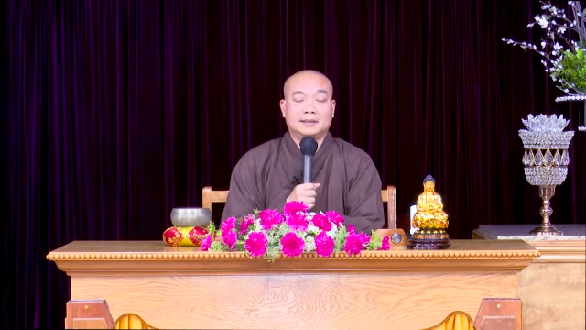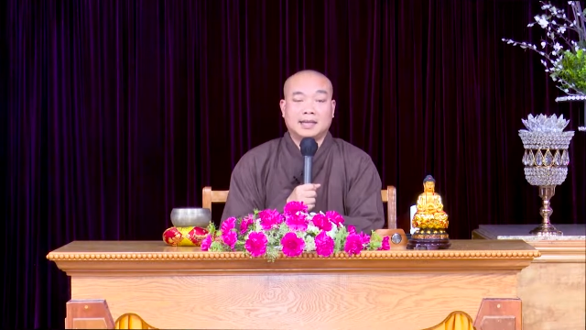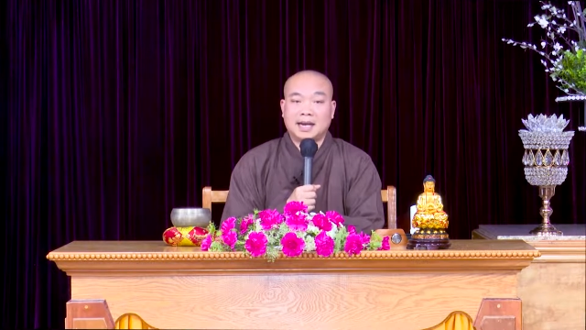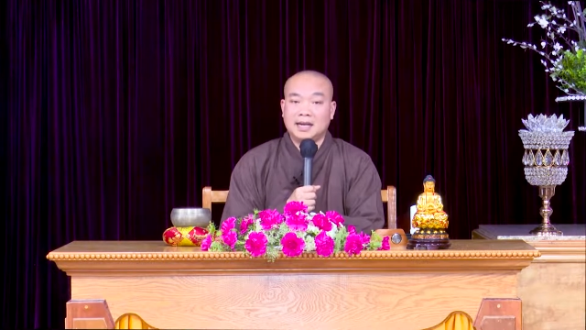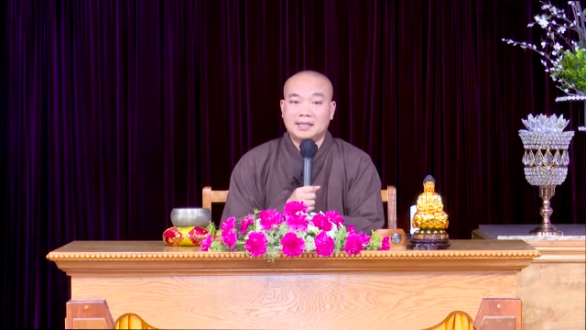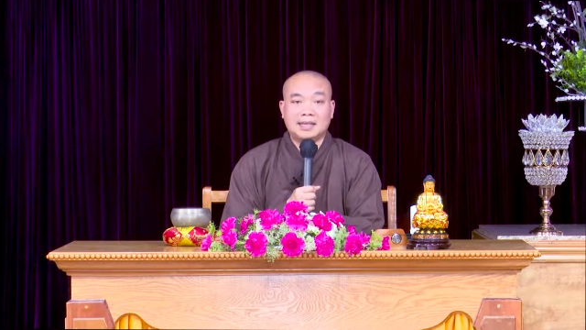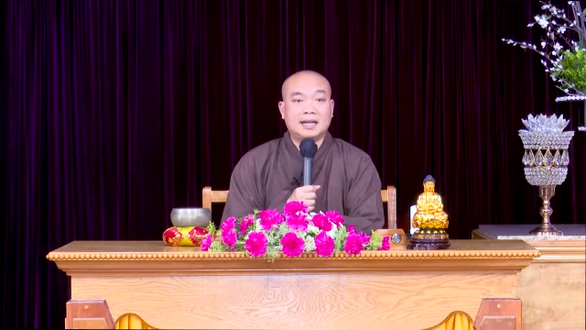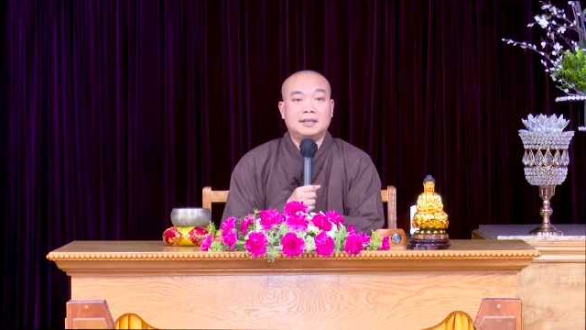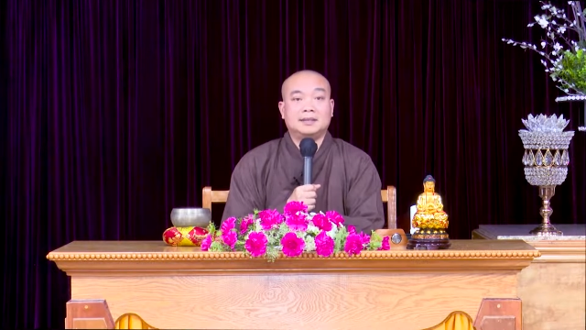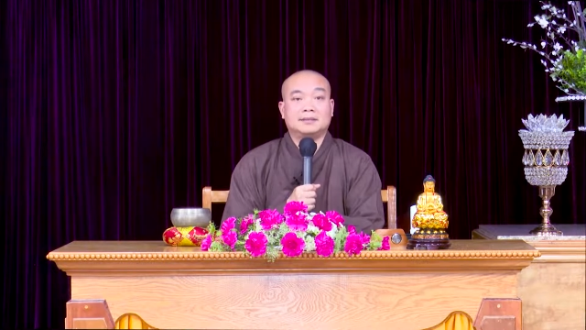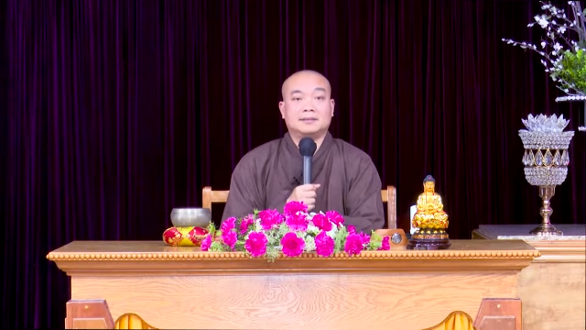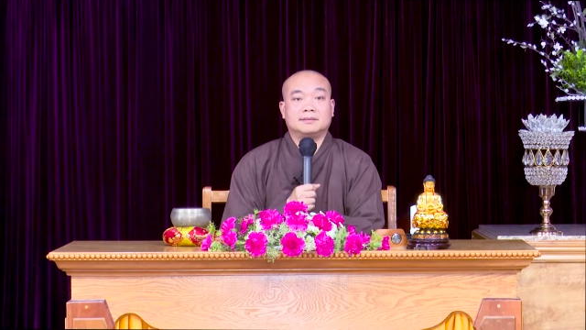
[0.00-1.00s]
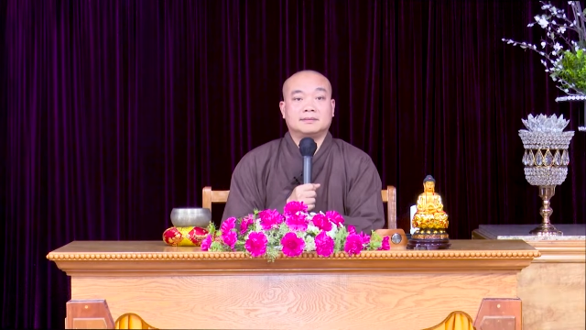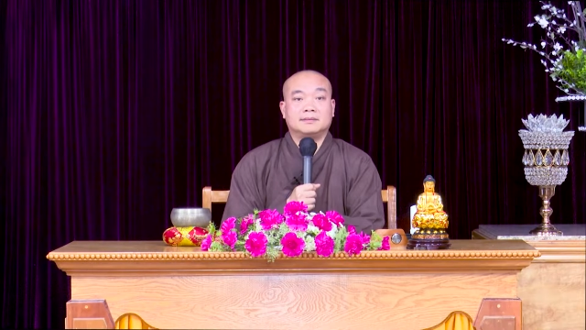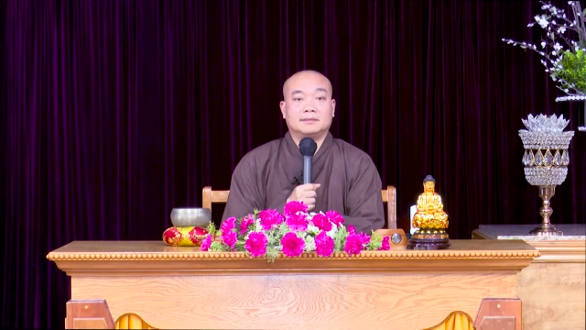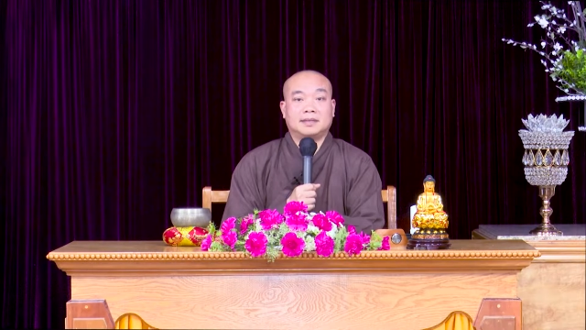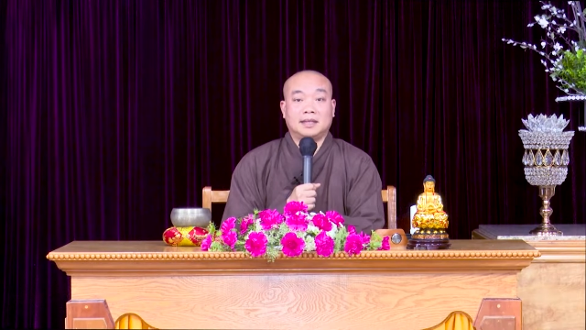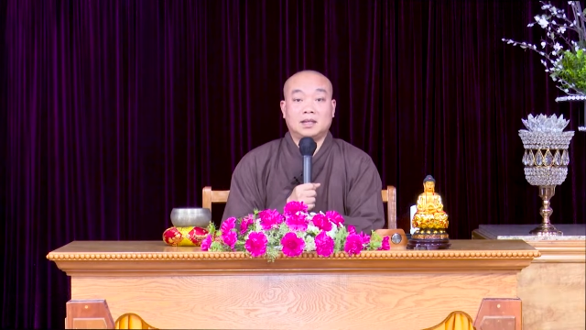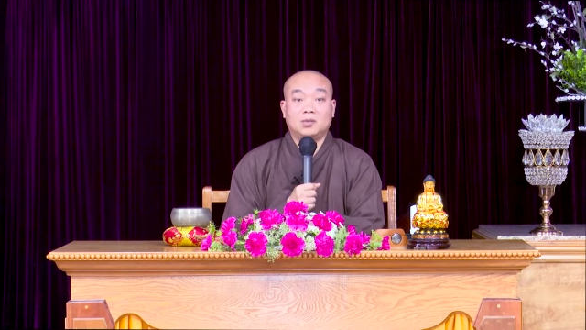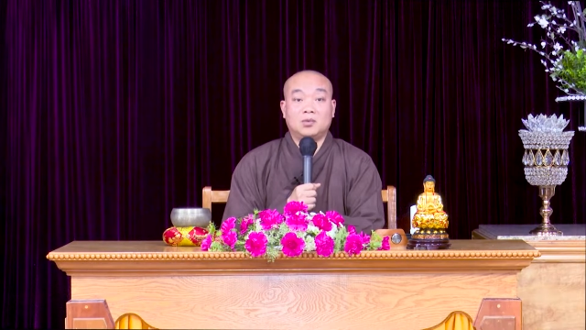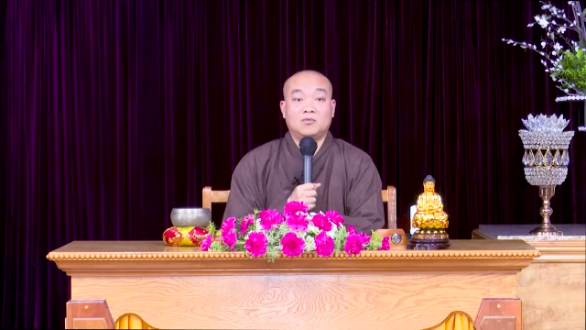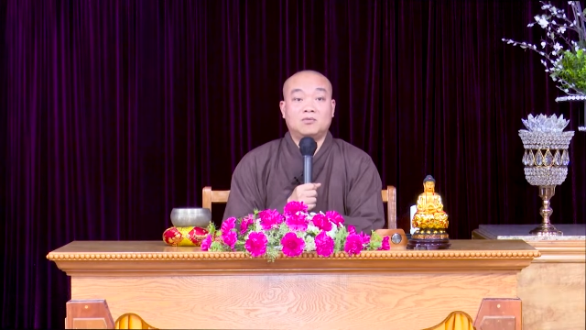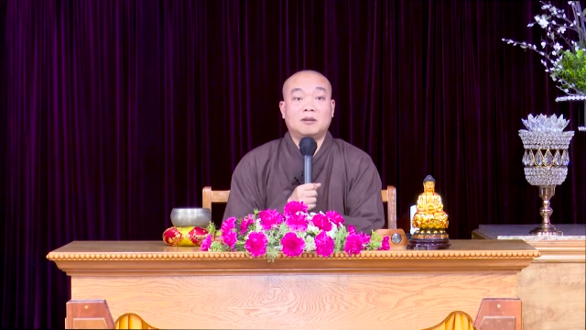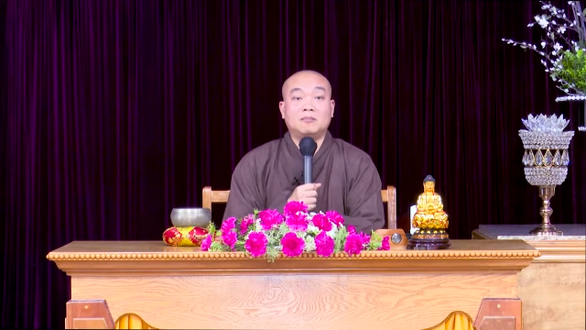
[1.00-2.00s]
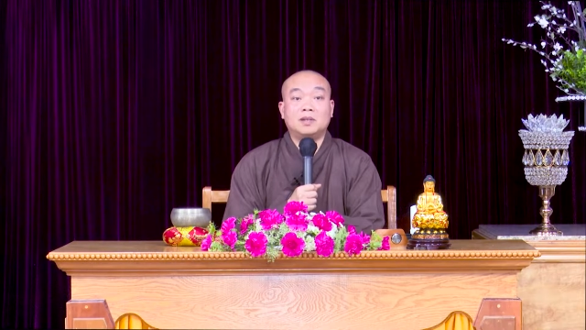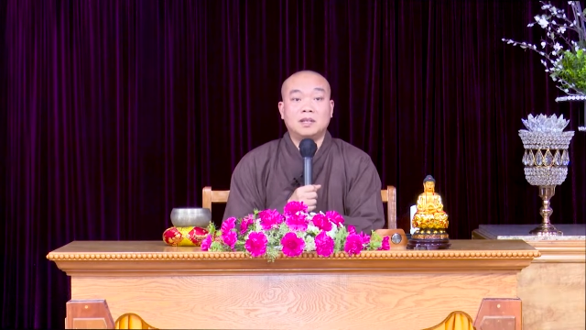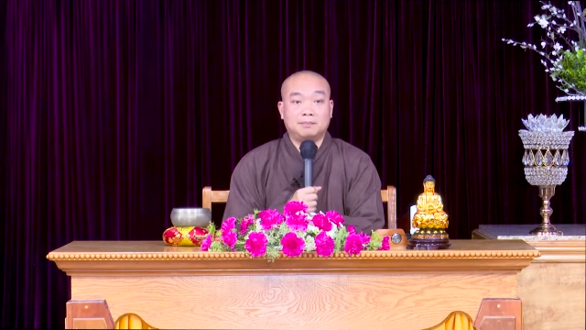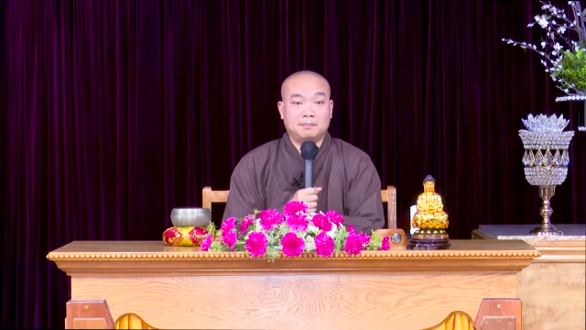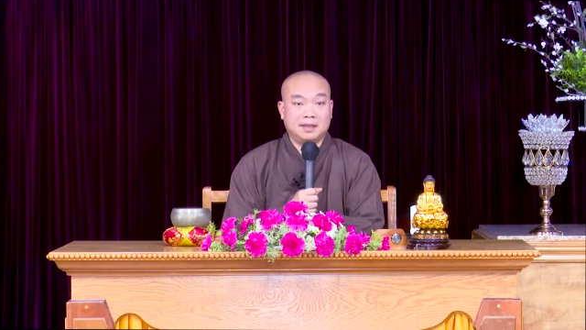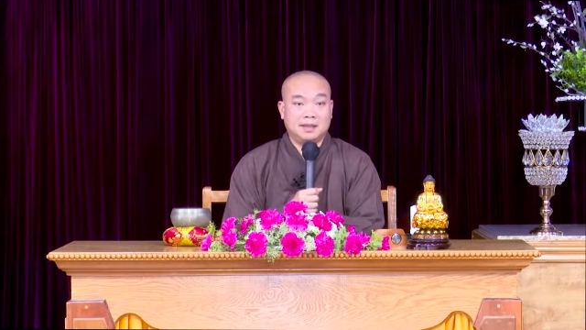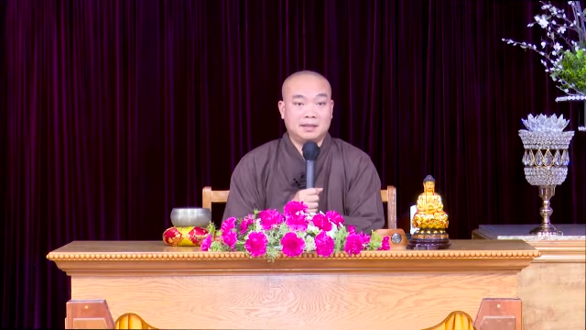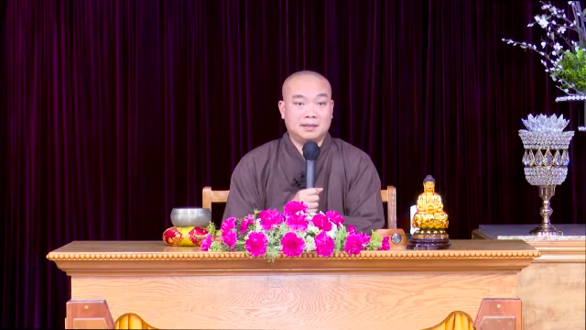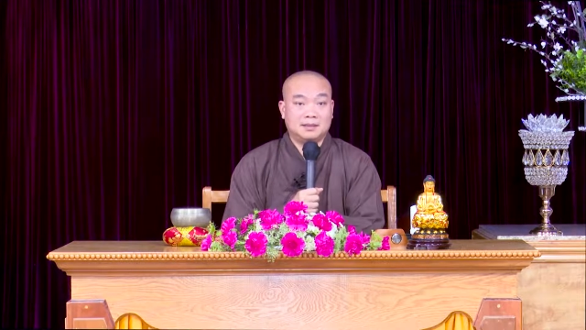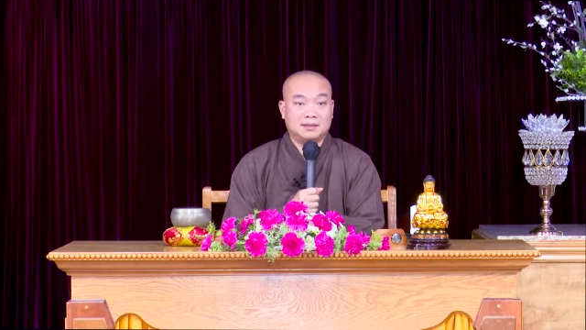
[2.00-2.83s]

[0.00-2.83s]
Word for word: Cãi là sai liền. Tại vì nó thuộc vọng nghiệp mà.